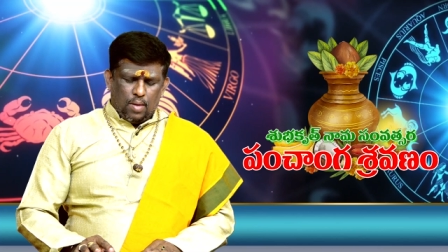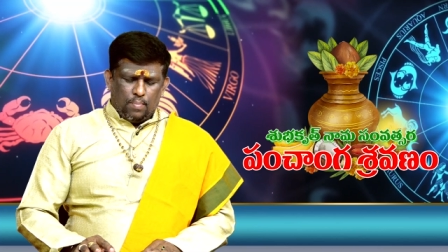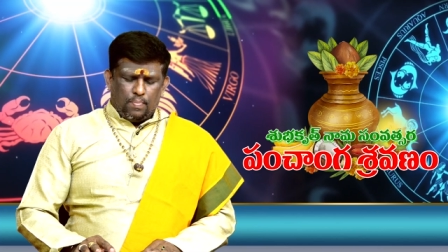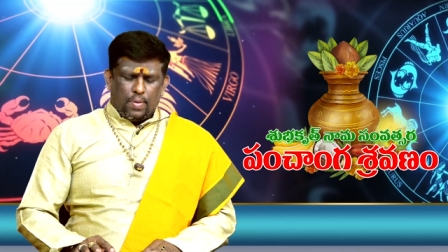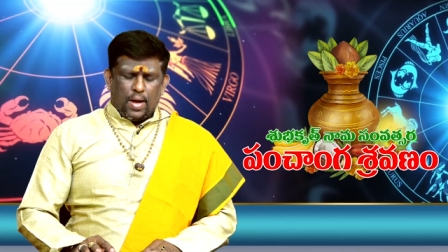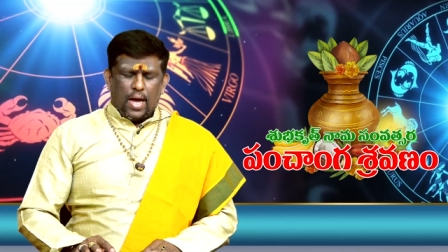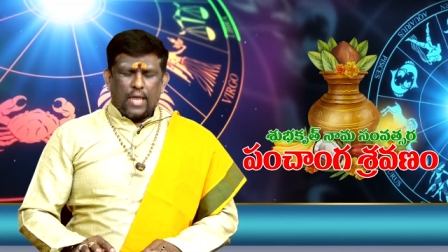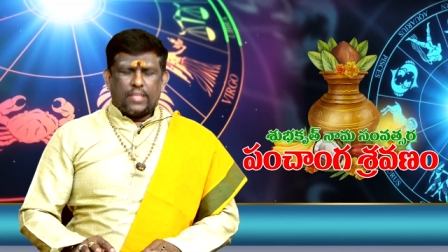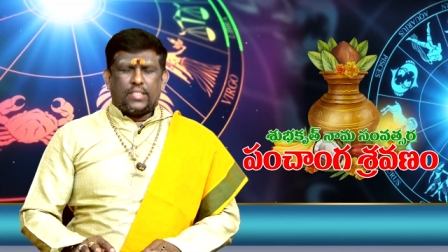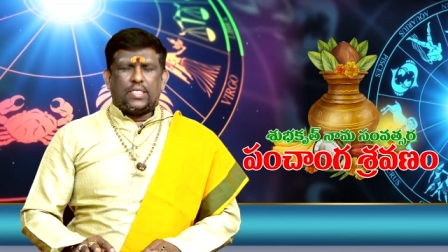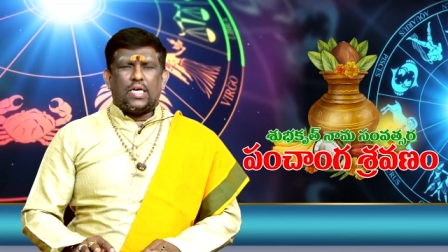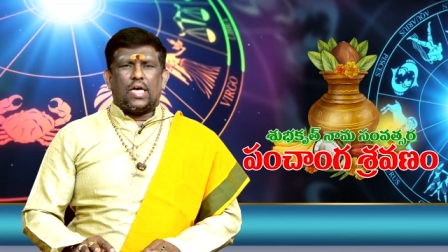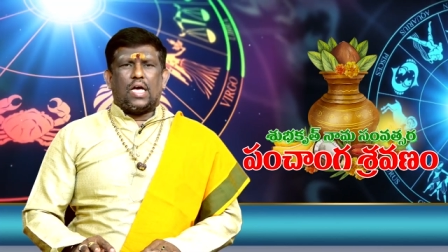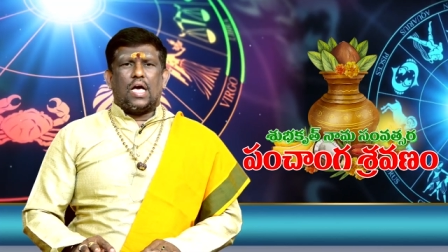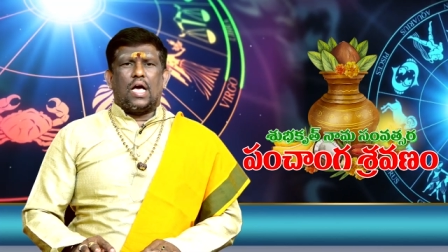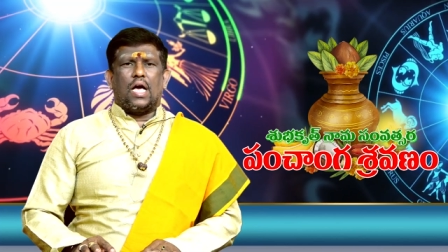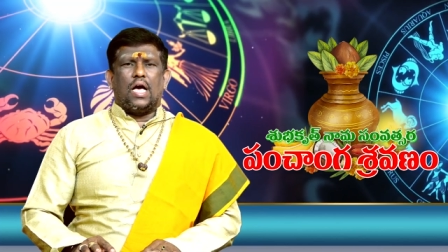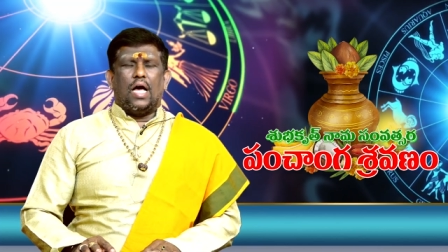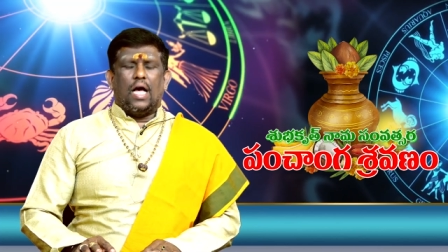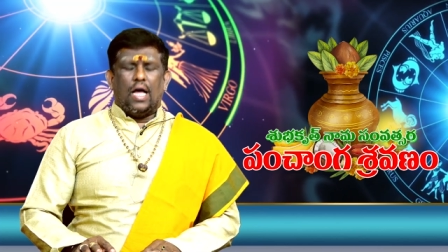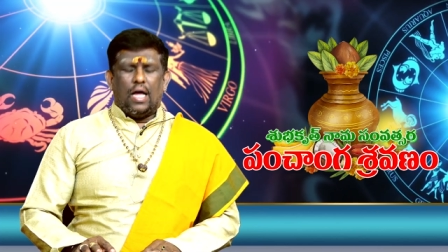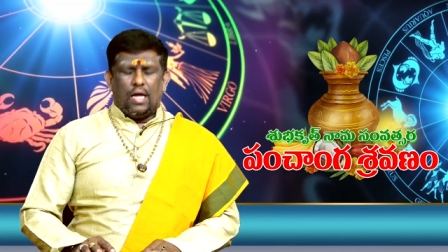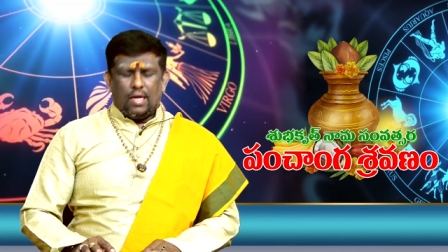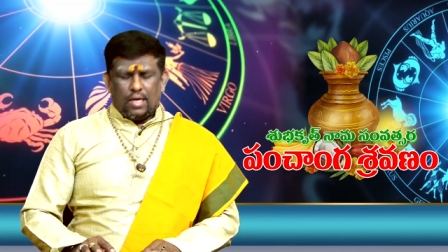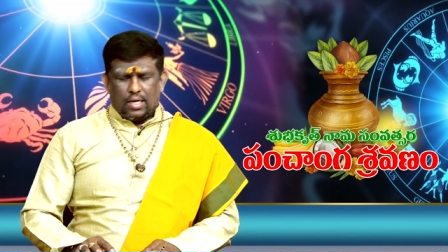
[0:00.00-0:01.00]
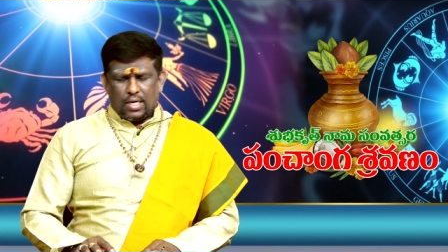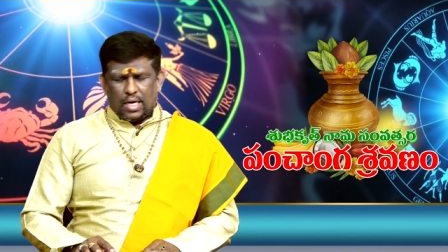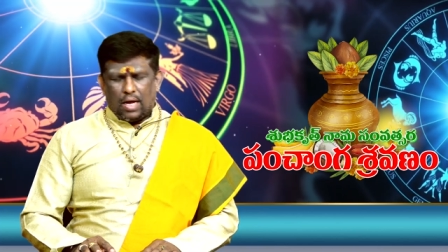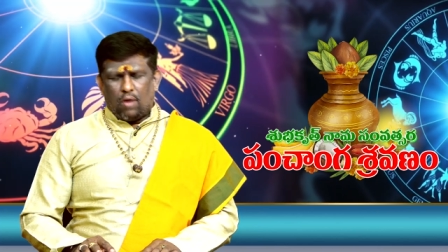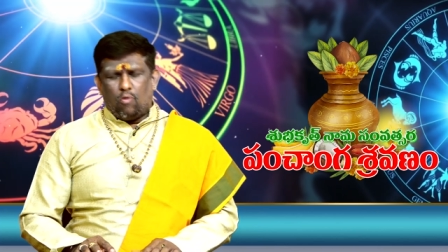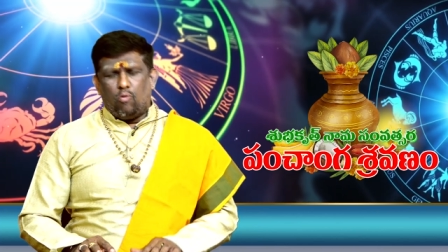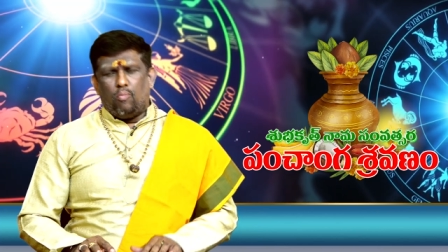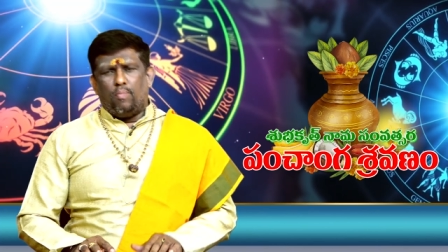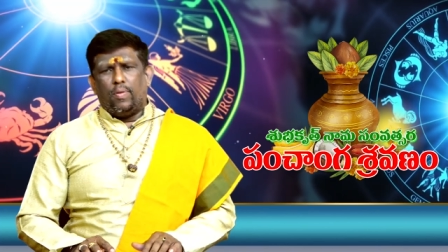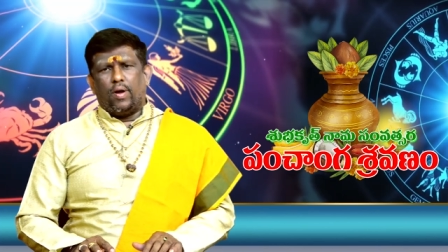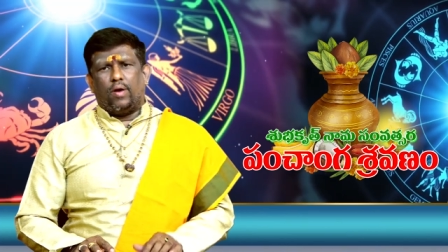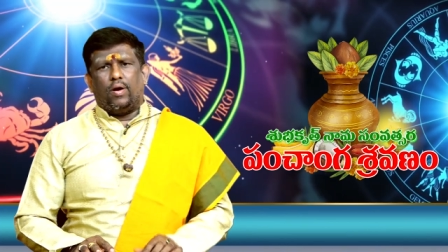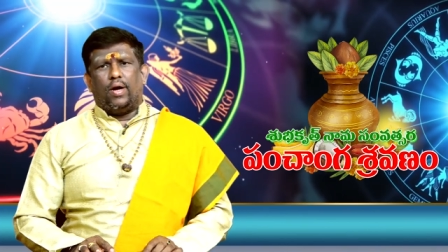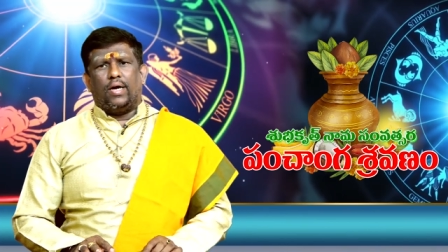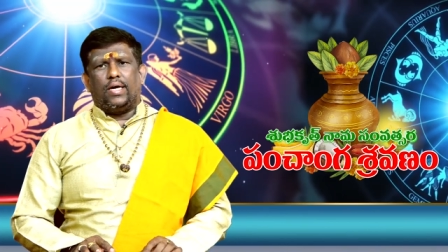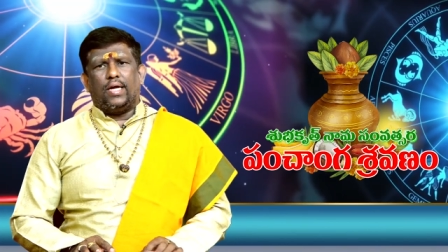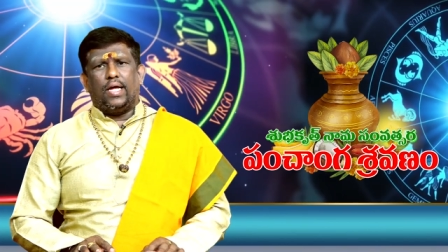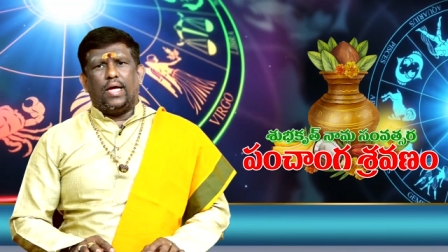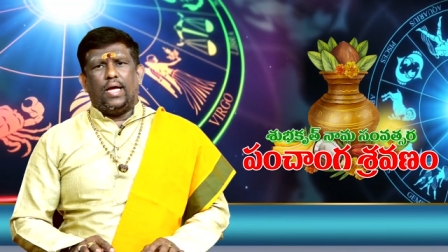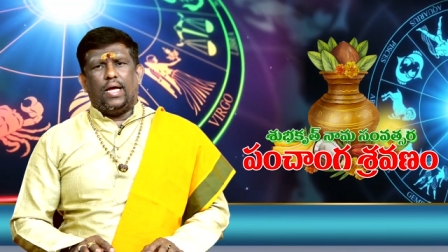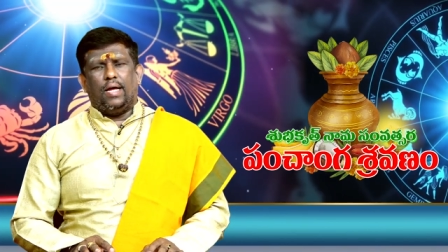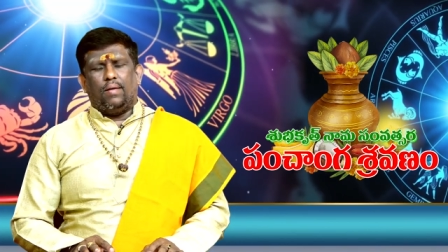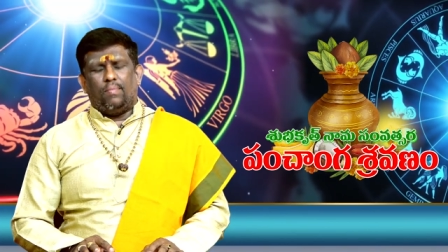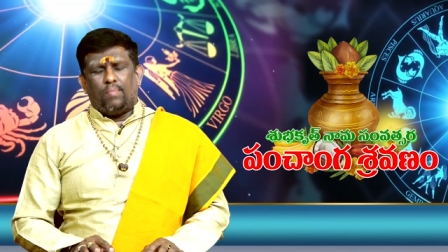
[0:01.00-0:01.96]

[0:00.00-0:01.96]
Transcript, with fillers: పాక్షికంగా నవంబర్ అంటే